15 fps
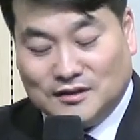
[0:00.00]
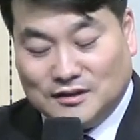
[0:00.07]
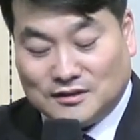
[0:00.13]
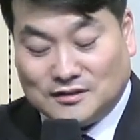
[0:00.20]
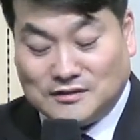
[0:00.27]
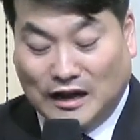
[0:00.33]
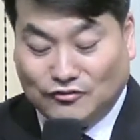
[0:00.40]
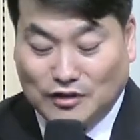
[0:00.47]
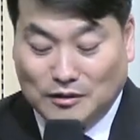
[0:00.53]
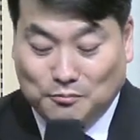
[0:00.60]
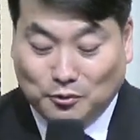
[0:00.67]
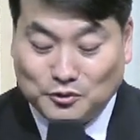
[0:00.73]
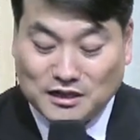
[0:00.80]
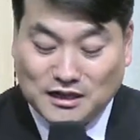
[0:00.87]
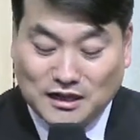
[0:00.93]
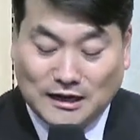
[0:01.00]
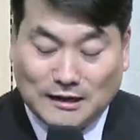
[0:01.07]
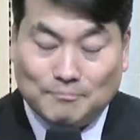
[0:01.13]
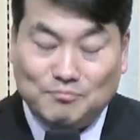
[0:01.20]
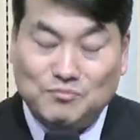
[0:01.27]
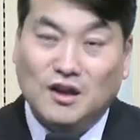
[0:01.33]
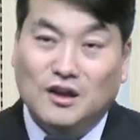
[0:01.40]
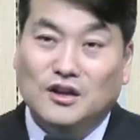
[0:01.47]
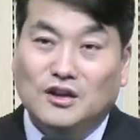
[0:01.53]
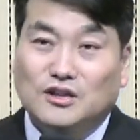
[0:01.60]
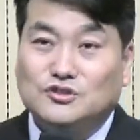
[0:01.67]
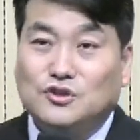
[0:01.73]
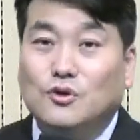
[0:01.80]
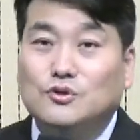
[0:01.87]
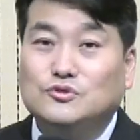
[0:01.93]
그 나중에 보니까
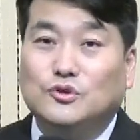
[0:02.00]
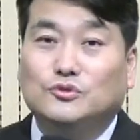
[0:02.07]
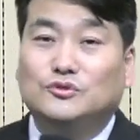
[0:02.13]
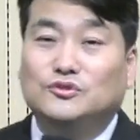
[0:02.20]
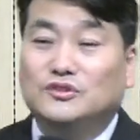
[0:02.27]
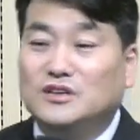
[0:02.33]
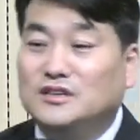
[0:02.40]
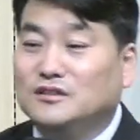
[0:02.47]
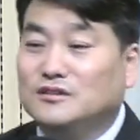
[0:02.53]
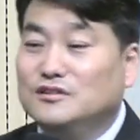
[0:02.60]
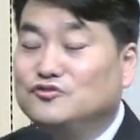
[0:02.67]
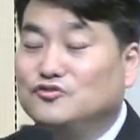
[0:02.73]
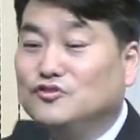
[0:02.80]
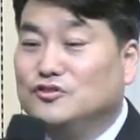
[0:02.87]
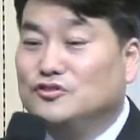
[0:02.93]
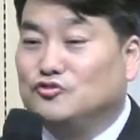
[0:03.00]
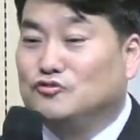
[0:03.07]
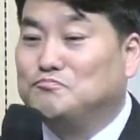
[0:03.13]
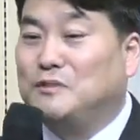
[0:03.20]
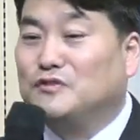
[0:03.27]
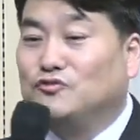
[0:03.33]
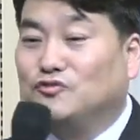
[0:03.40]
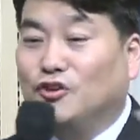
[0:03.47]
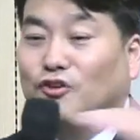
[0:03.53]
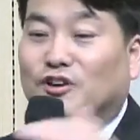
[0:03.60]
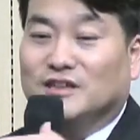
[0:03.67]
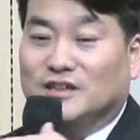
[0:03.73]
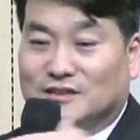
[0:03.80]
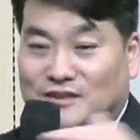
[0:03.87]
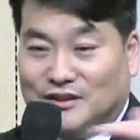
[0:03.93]
청소년들이 들을 수 있는 주파수
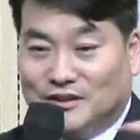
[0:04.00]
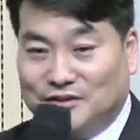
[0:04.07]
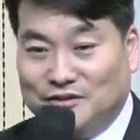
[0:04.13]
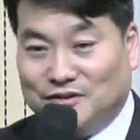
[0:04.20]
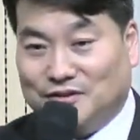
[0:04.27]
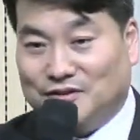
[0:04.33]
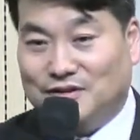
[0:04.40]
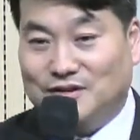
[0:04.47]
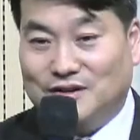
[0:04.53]
영역이 있대요.